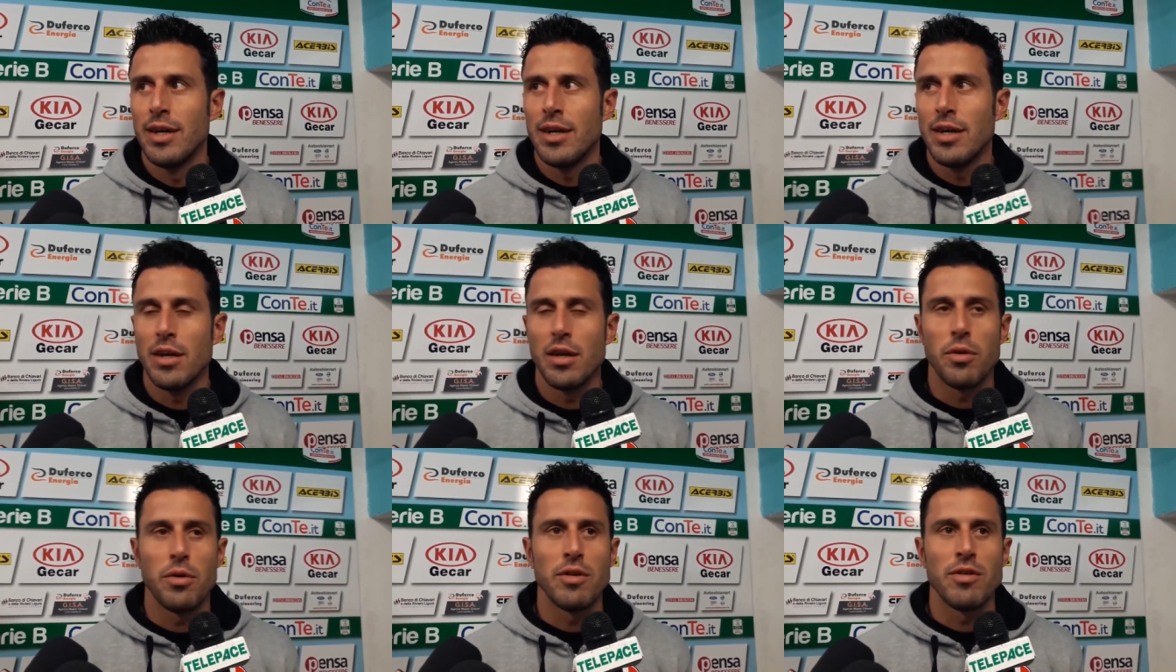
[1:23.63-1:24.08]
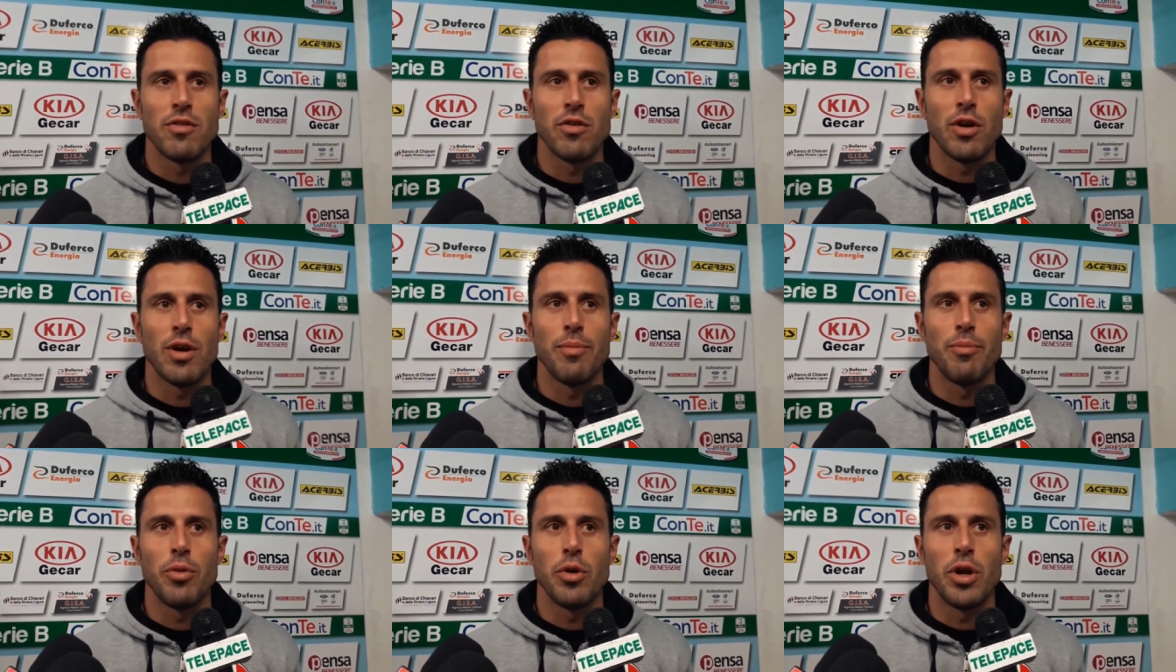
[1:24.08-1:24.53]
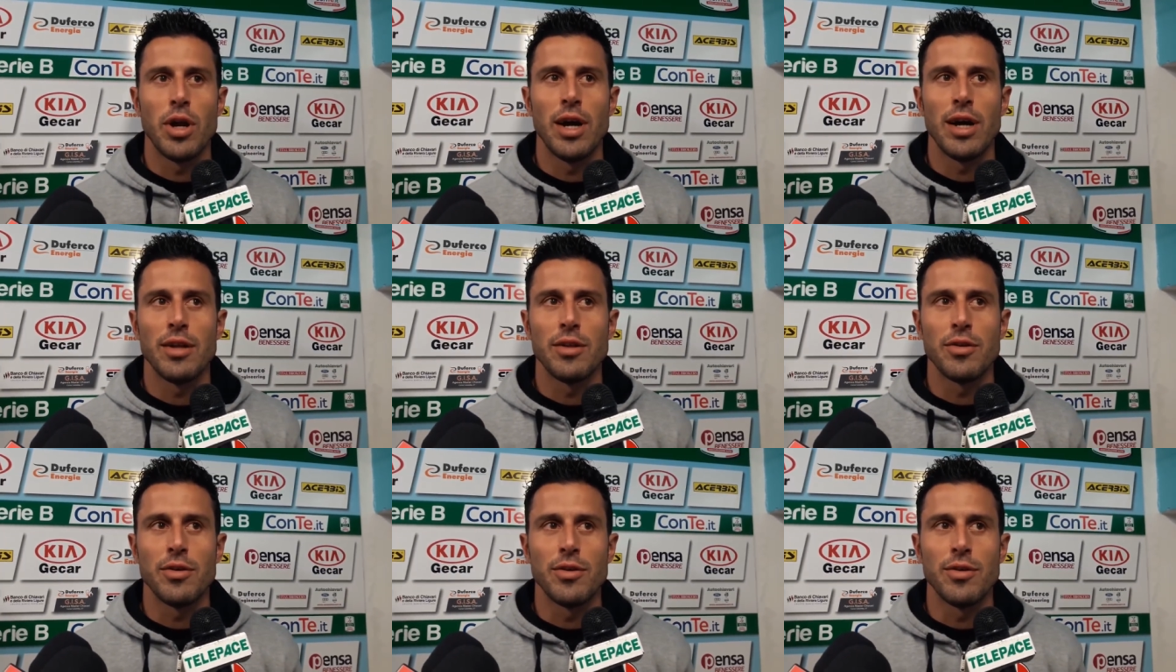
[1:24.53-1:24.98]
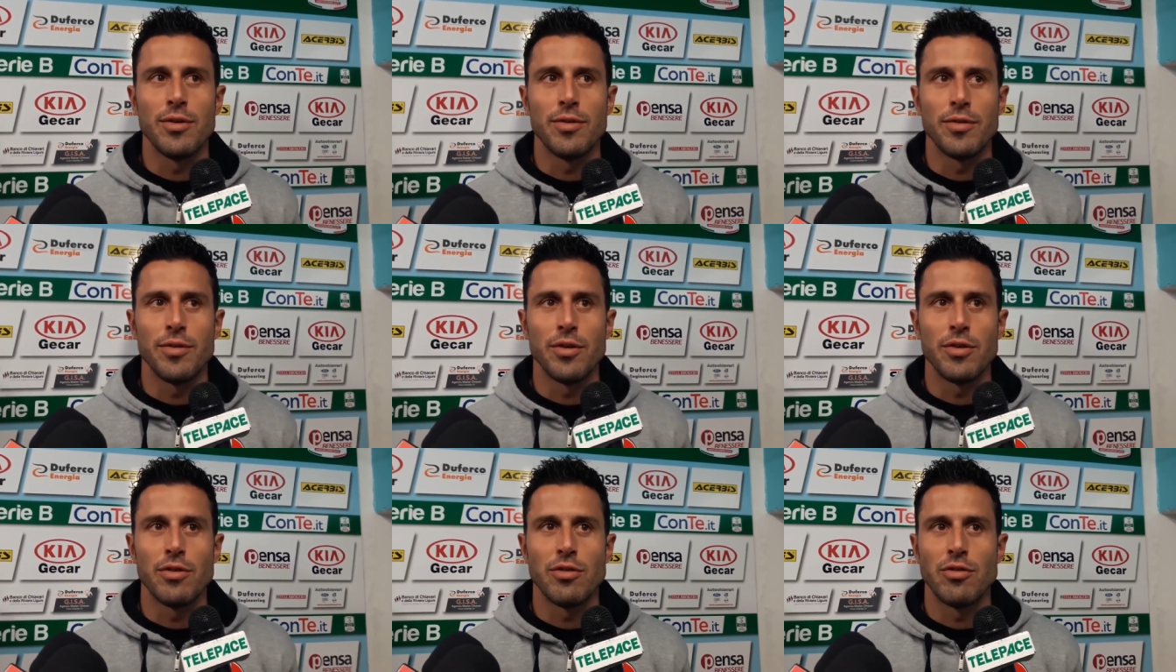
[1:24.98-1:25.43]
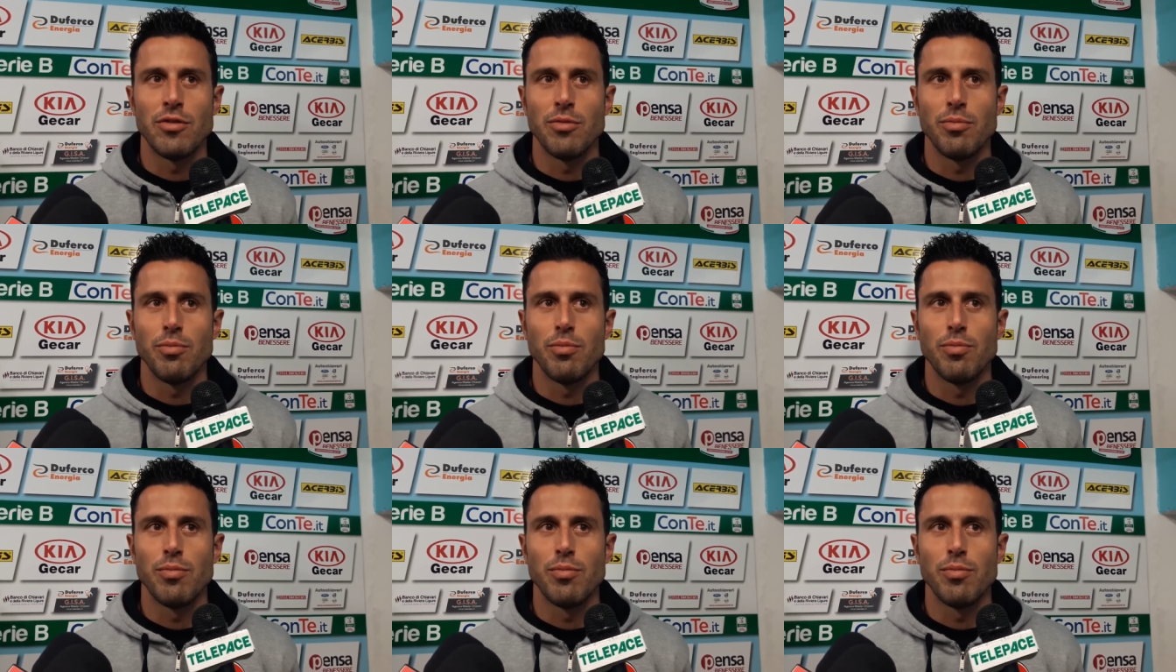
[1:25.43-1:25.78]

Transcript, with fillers: in questo campionato non, si,